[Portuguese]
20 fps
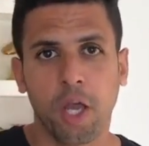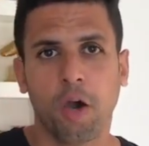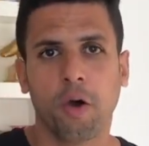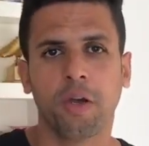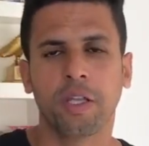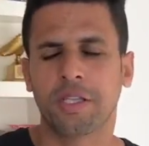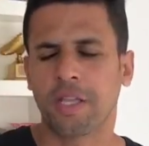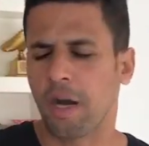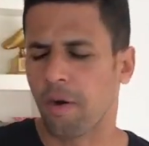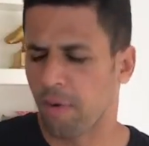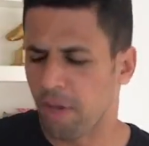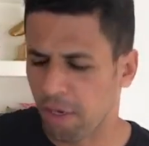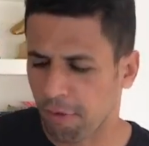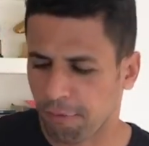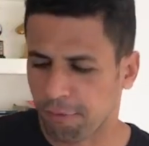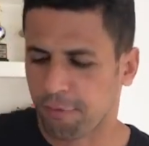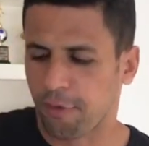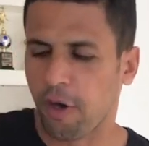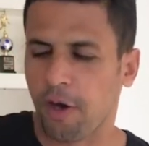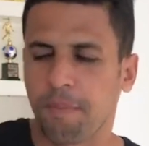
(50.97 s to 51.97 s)
Ou então eu
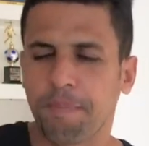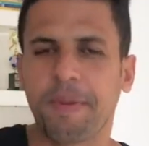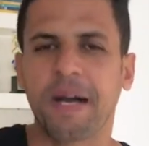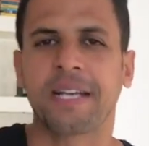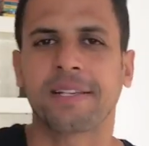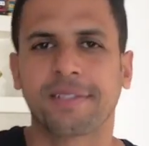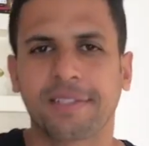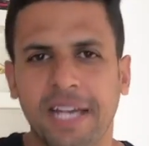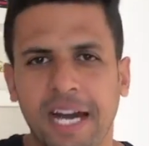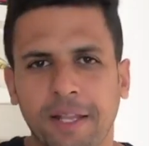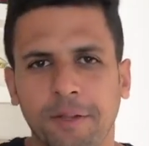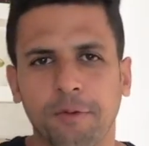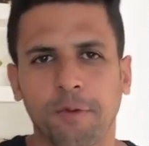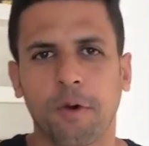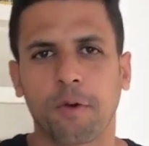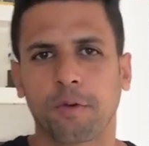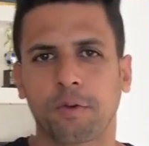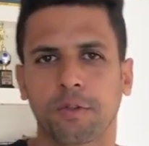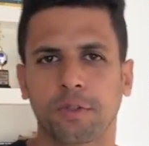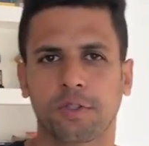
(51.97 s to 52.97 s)
vou passar no
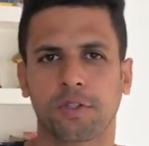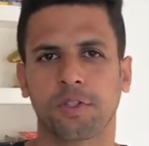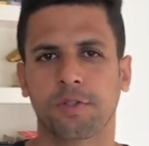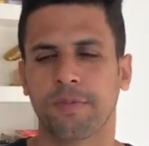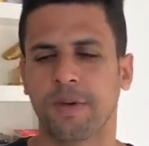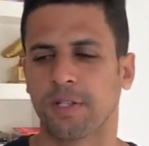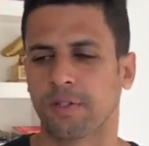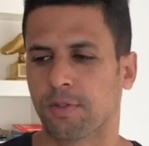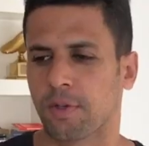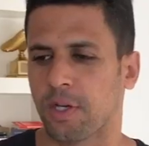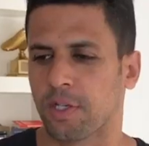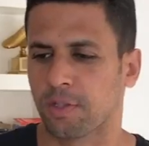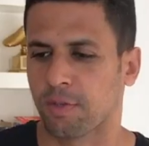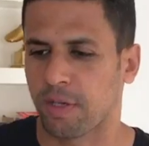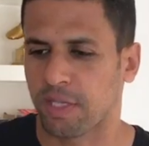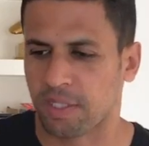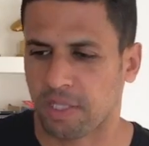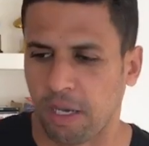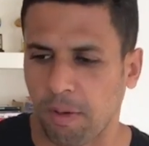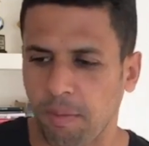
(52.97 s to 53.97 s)
concurso dos meus sonhos.
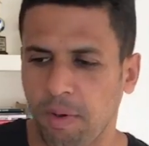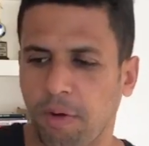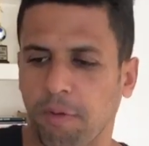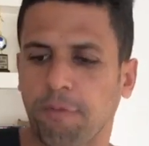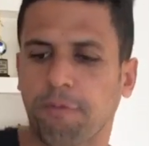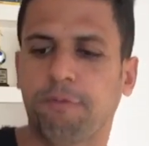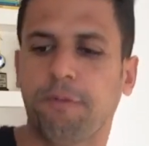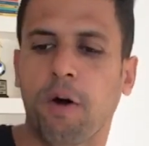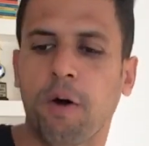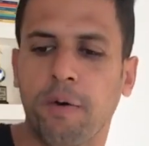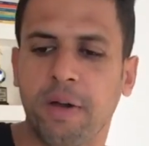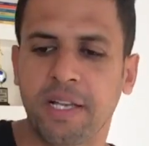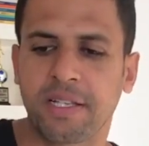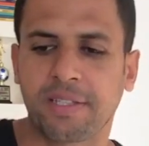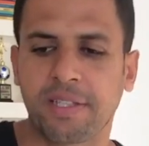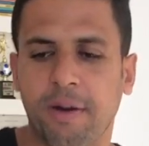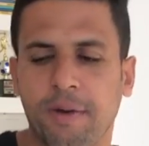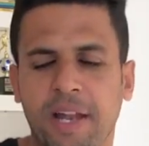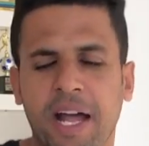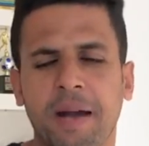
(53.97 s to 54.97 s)
Ou então eu vou
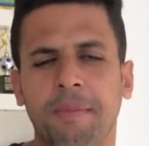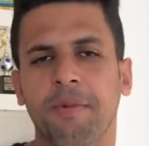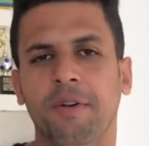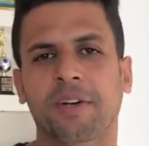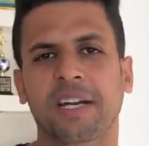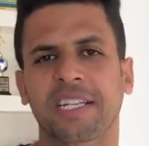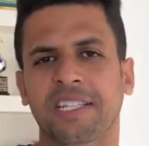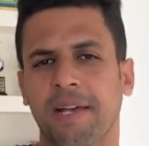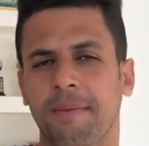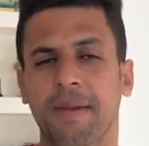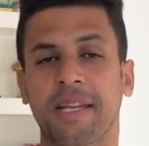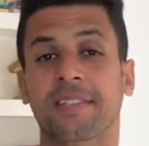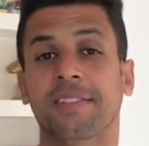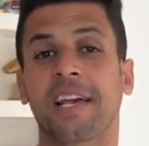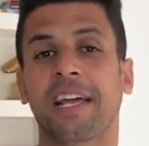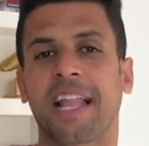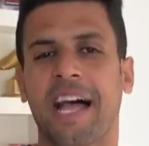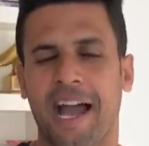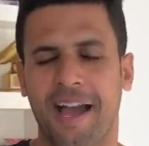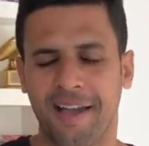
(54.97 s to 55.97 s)
restaurar meu casamento.
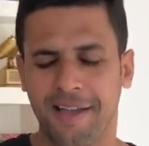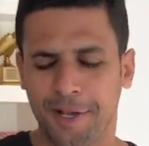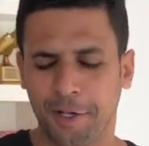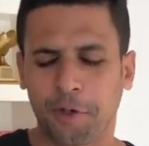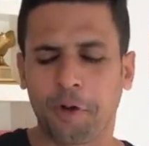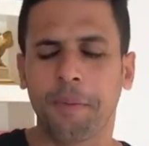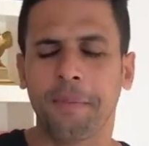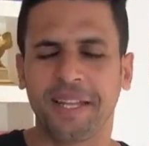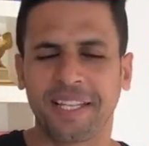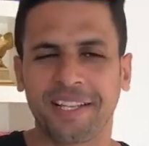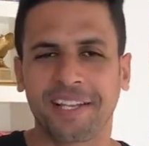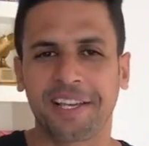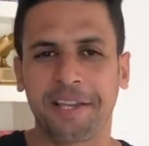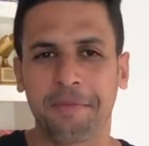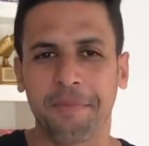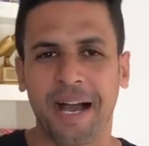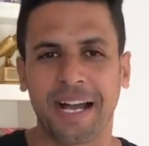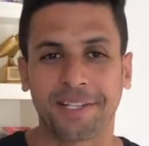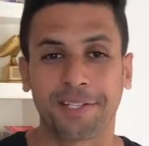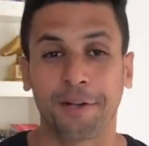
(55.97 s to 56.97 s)
Sei lá. Comenta aqui
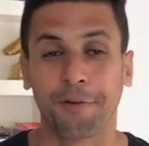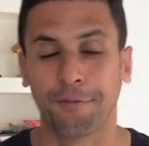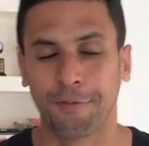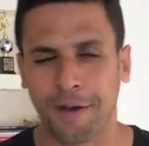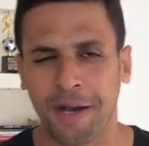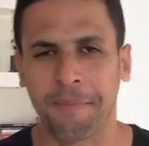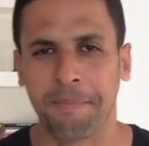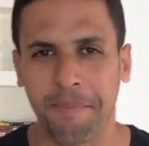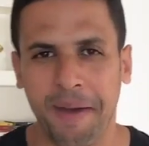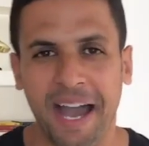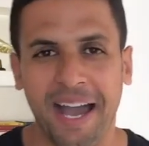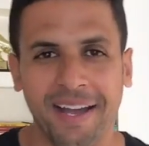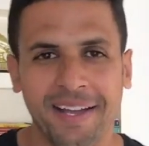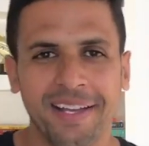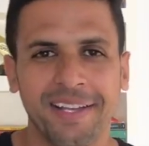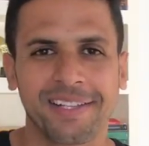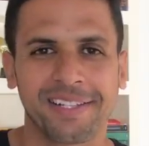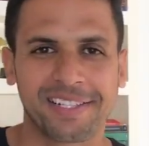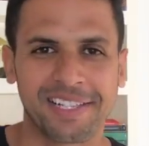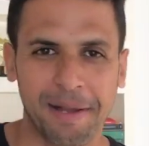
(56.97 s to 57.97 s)
embaixo. Eu vou
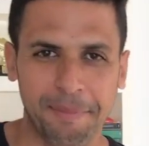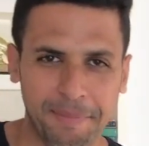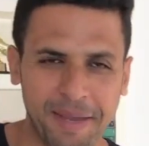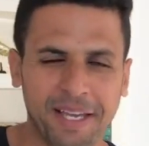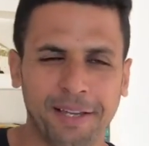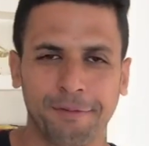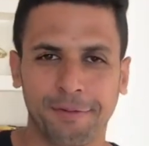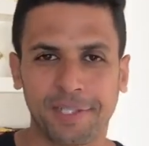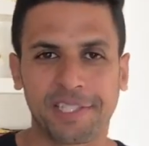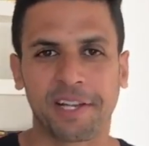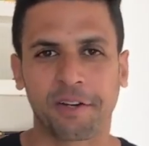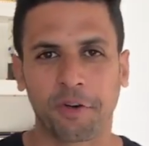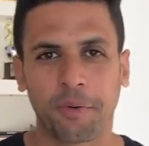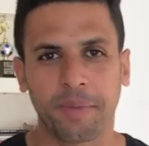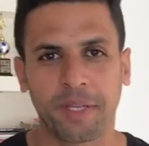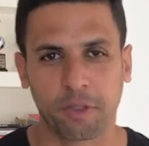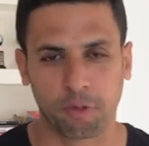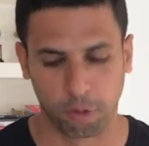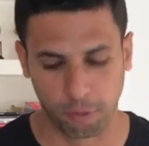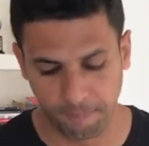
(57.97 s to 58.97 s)
amar saber que você
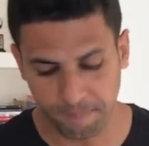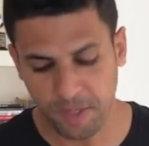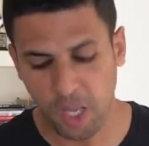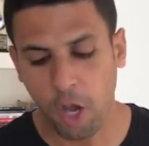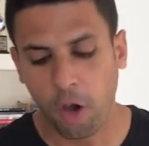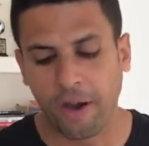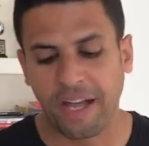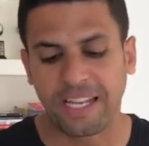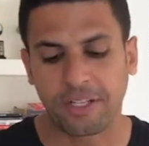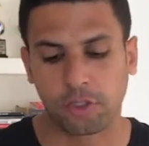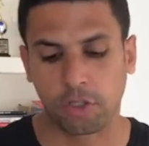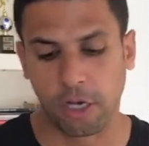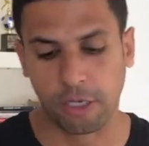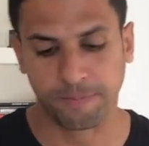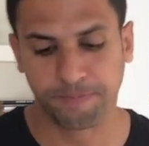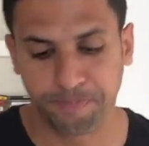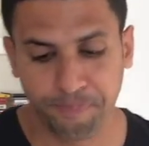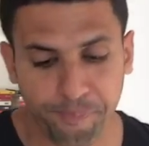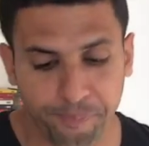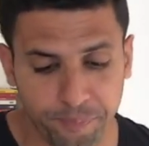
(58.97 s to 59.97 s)
comentou. Olha
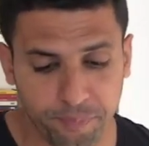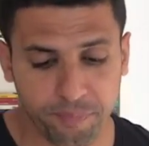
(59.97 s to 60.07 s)
só.